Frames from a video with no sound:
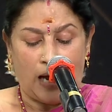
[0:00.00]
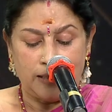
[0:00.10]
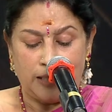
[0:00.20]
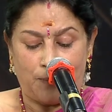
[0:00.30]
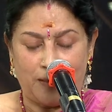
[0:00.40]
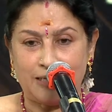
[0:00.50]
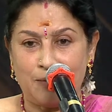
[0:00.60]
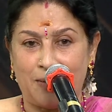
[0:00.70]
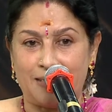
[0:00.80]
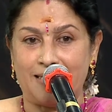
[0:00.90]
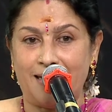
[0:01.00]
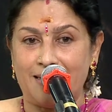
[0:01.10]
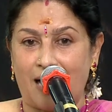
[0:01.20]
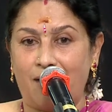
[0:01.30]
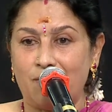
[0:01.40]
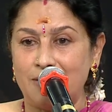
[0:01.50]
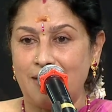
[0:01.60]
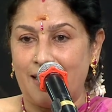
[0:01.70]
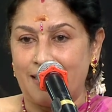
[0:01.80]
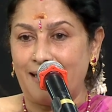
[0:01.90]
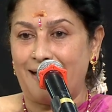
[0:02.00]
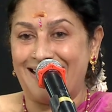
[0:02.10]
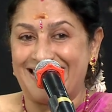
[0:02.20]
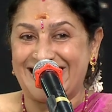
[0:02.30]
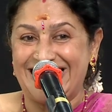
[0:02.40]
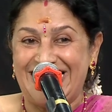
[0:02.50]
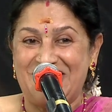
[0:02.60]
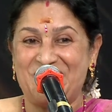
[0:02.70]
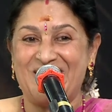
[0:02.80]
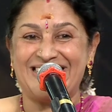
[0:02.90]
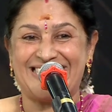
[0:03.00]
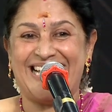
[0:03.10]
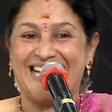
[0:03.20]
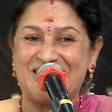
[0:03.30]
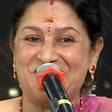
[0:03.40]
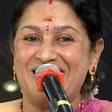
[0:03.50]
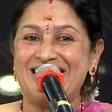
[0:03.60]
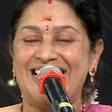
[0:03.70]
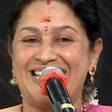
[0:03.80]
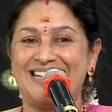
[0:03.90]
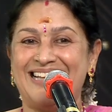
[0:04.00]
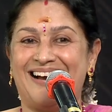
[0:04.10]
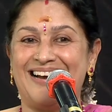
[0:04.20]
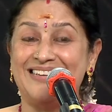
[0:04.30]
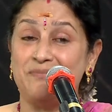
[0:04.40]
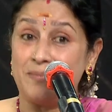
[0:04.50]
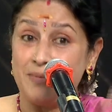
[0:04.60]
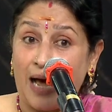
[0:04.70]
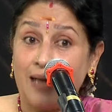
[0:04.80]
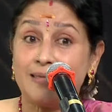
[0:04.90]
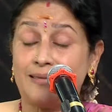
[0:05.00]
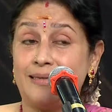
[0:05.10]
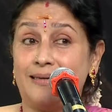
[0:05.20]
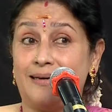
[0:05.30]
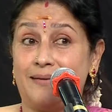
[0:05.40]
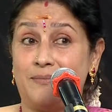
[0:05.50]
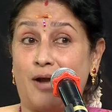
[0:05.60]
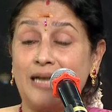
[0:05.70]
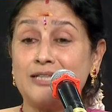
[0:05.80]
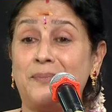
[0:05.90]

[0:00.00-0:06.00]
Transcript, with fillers: அந்த படத்தில் பார்த்தீங்கன்னா நான் வந்து அக்ரகாரத்திலேயே பேசி அந்த மாதிரியே இருந்த ஆள் நார்த்து நார்த்